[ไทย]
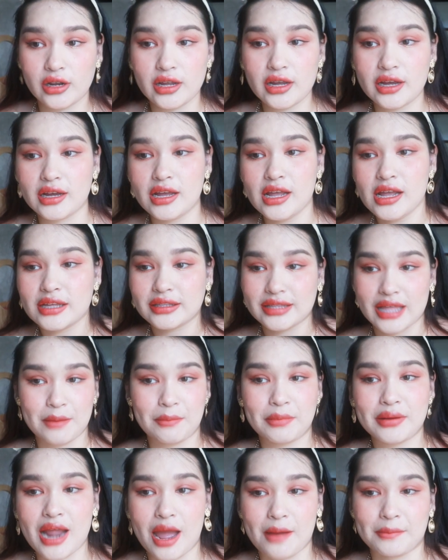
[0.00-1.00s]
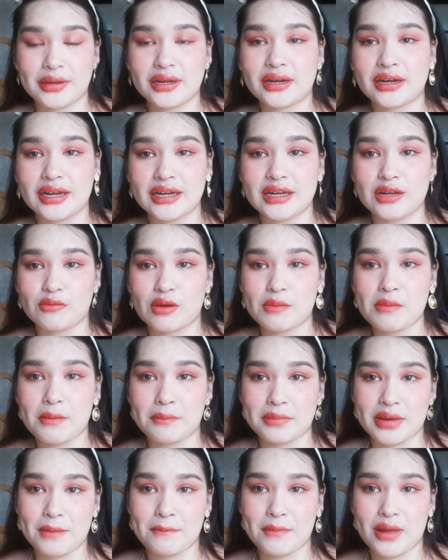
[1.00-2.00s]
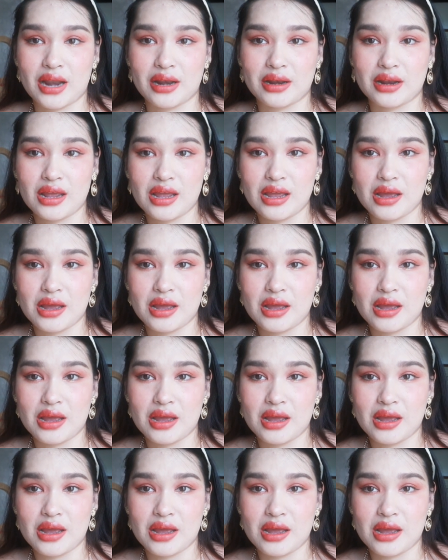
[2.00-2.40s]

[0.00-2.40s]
แล้วทักไปถามที่คลินิกว่าแบบนี้มัน